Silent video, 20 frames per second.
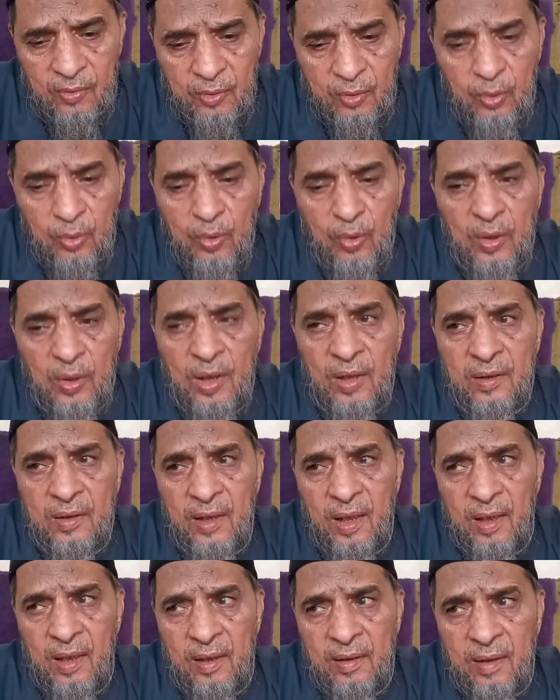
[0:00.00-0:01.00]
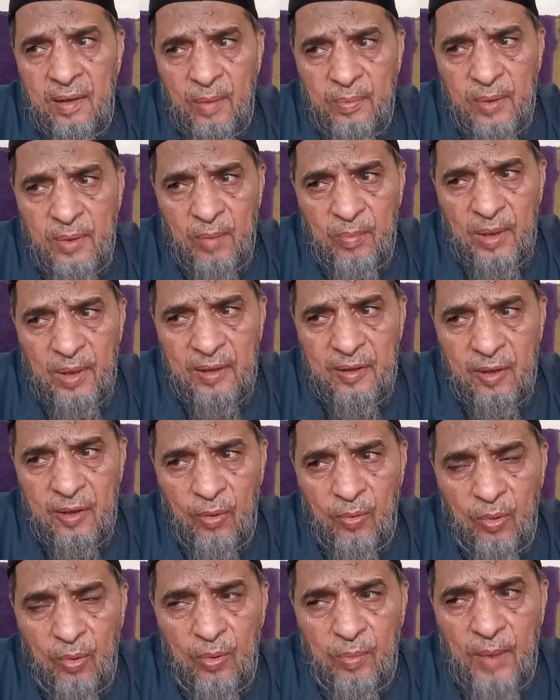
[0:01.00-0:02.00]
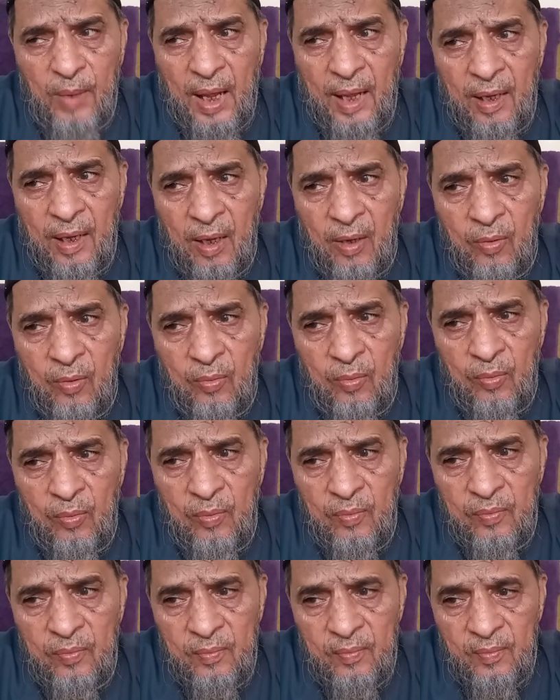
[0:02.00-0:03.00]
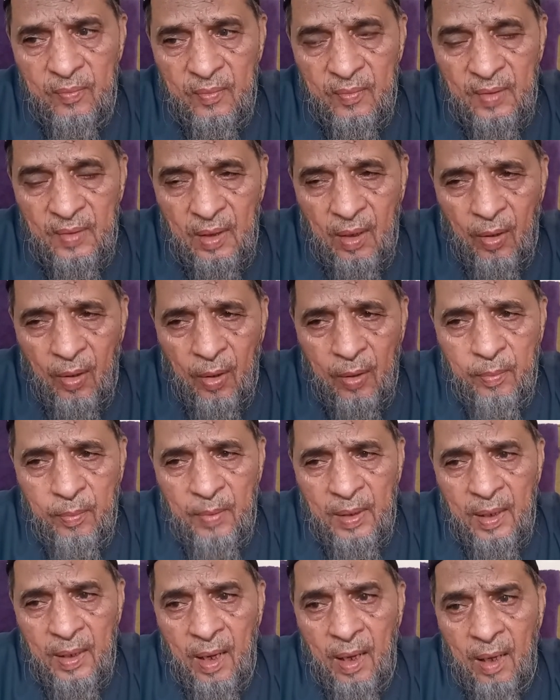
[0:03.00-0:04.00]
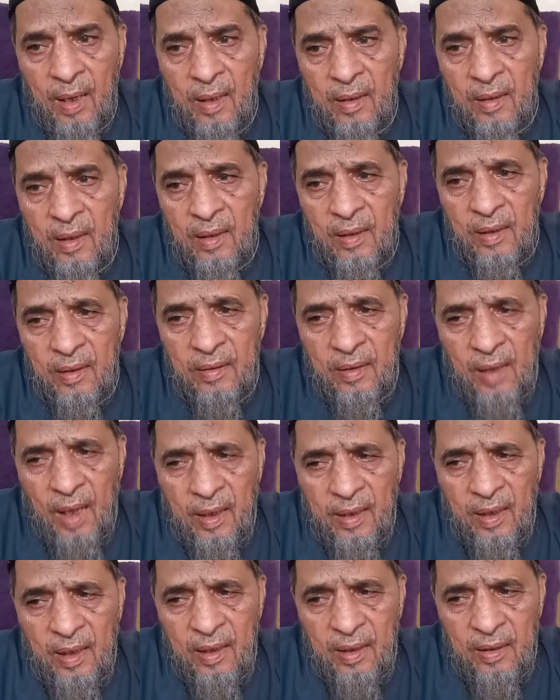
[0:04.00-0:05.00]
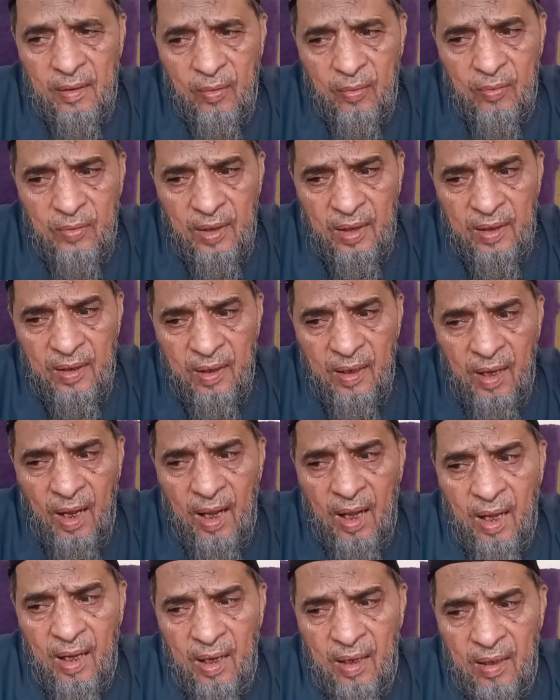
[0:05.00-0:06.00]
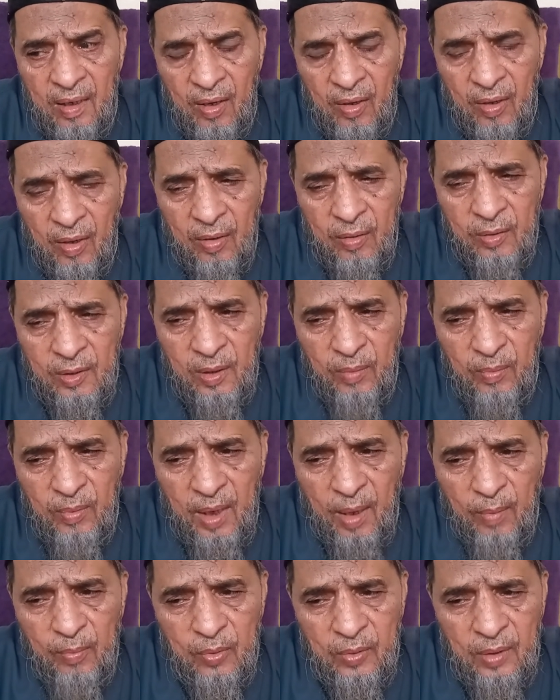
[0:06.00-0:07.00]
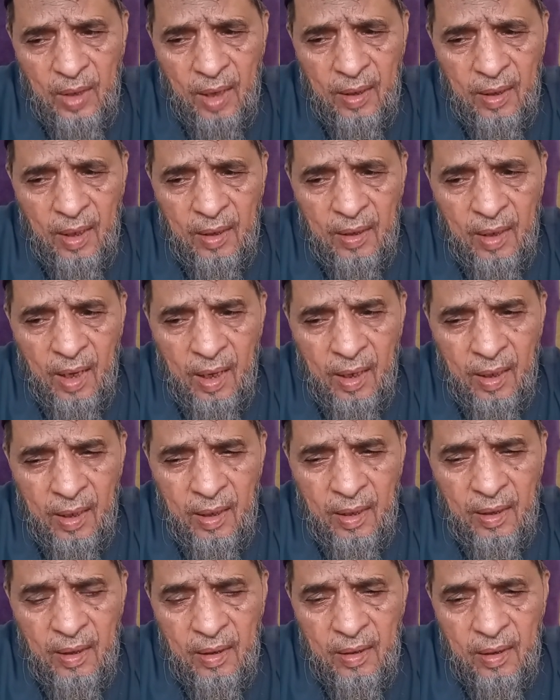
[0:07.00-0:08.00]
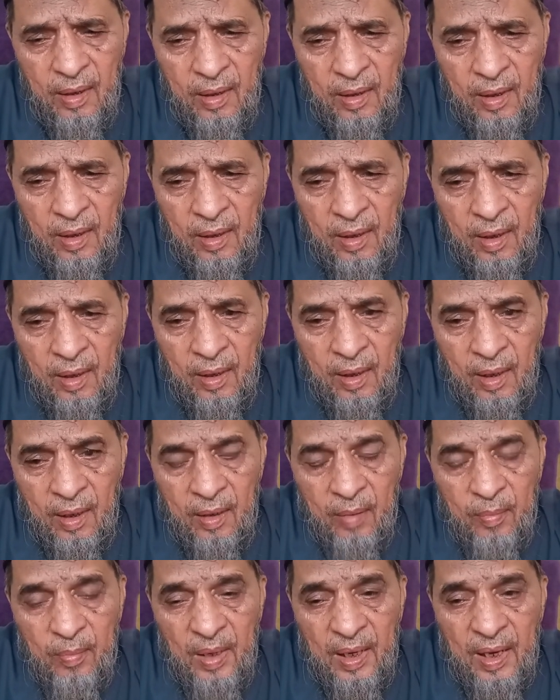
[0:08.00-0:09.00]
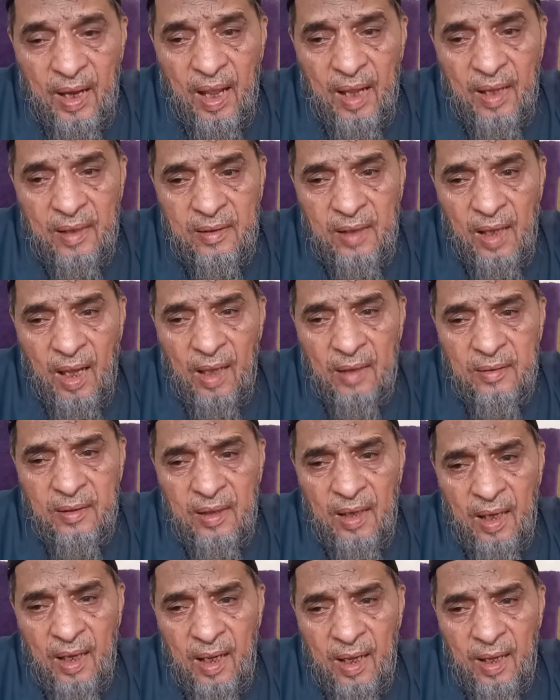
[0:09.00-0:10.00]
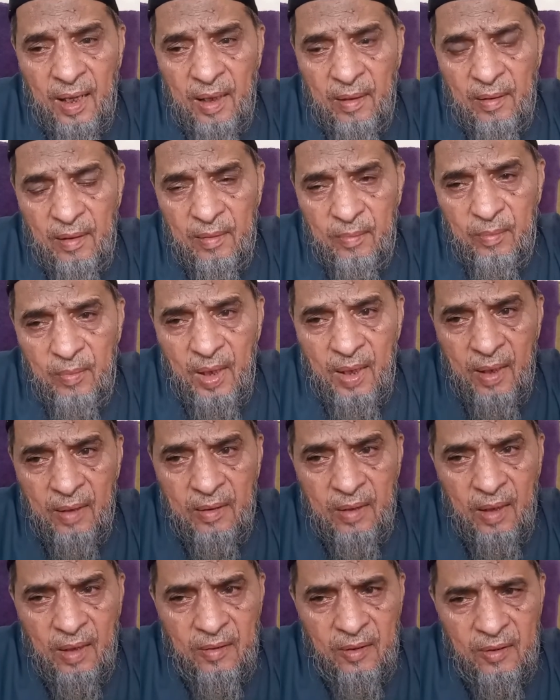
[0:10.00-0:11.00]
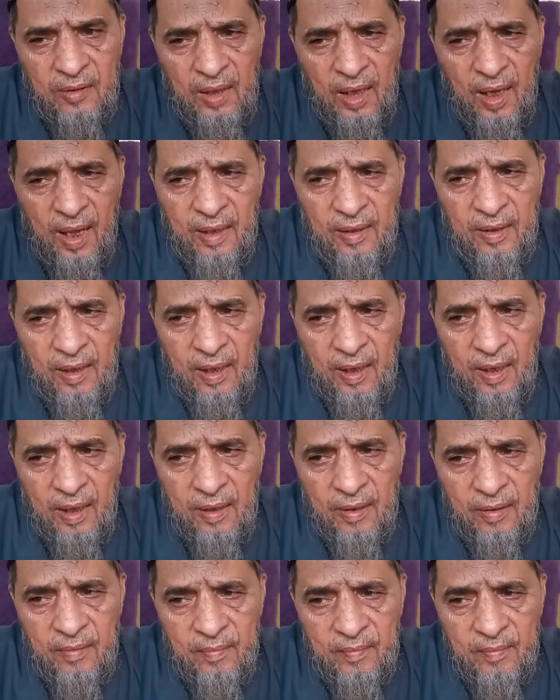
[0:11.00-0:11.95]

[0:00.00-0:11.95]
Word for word: शुरू ही से जब से मैं शूर में आया हूँ और मेरा तारीख़ी नुक़ निगाह और जो मेरा मताल रहा है मेरा एहसास यह है मेरा तजिया यह है